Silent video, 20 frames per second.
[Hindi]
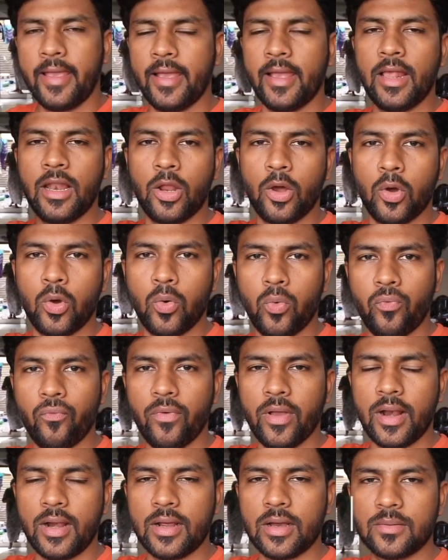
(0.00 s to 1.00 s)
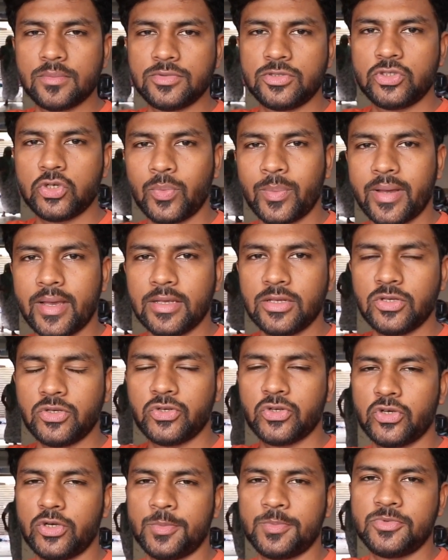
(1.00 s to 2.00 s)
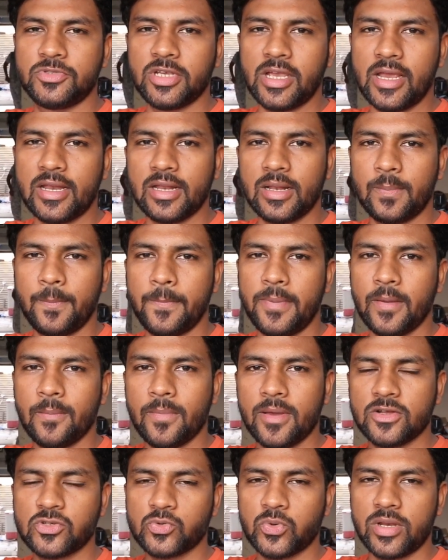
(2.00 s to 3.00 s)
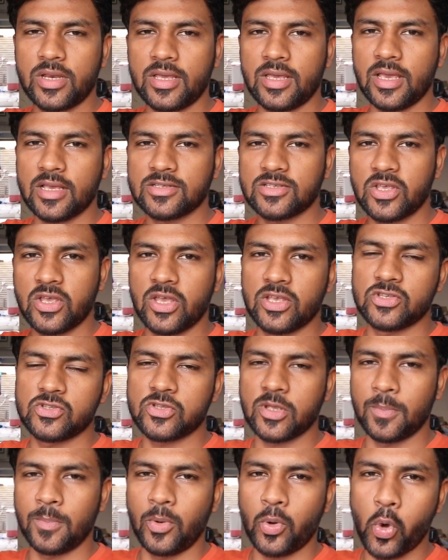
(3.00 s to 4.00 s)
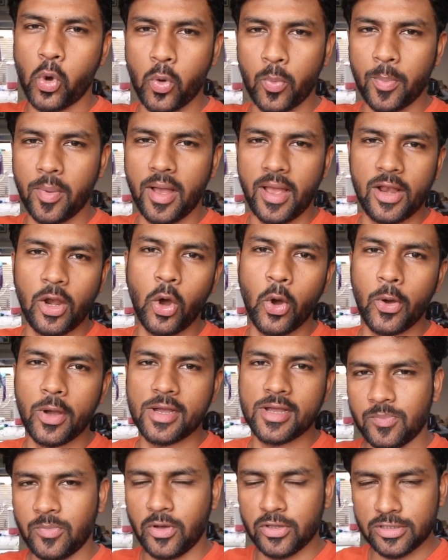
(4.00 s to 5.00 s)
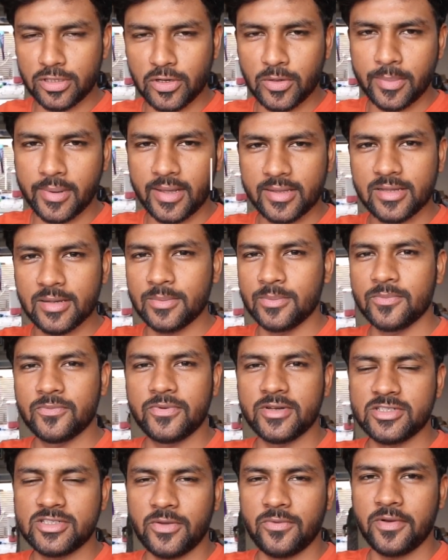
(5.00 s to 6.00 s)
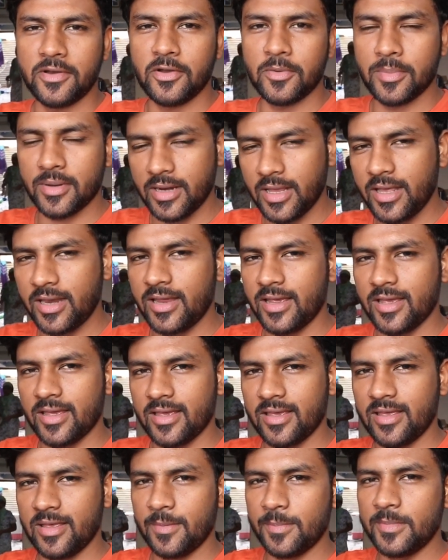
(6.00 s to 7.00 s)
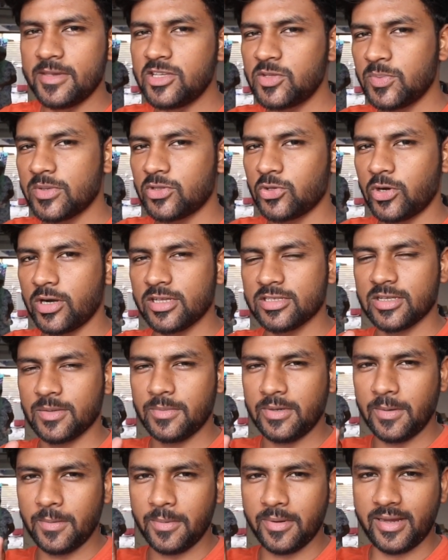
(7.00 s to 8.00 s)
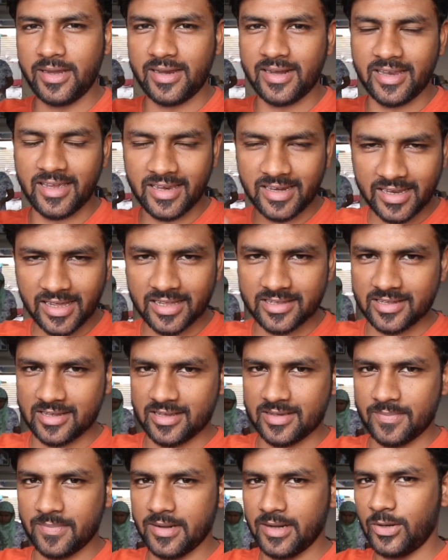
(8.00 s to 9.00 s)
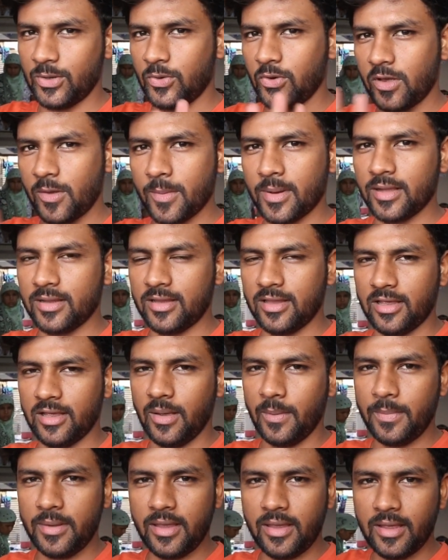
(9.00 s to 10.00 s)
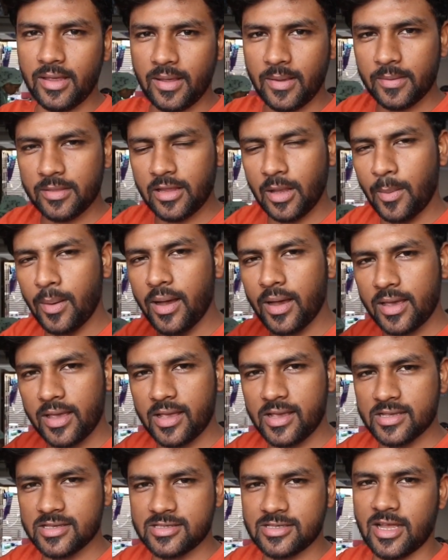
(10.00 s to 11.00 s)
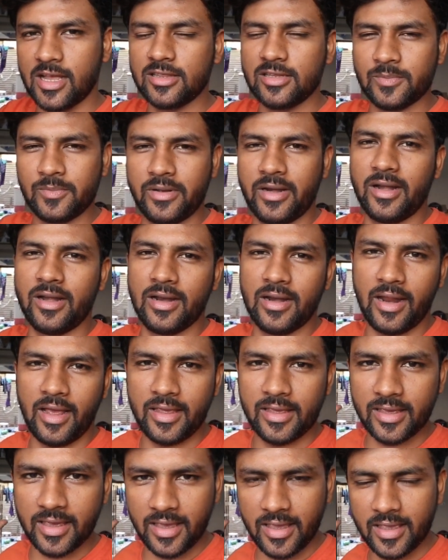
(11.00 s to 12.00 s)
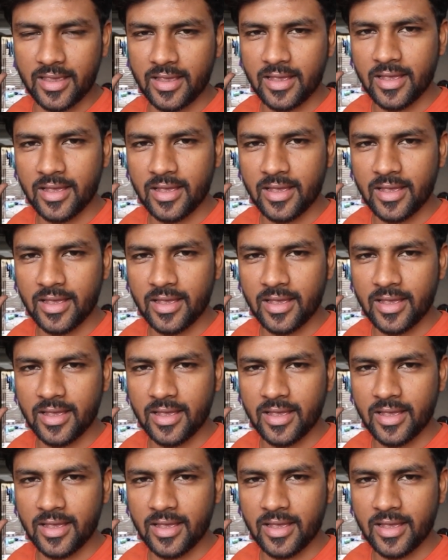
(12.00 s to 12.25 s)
हेलो वेलकम टू माय यूट्यूब चैनल पी एम महेश्वरी कैसे हैं सब लोग बाय लोग बहुत दिनों बाद हम फिर से वीडियो बना रहे हैं बीच में थोड़ा सा हमने ब्रेक ले लिया था बट कोई बात नहीं अभी धमाके के साथ हम रिटर्न आएंगे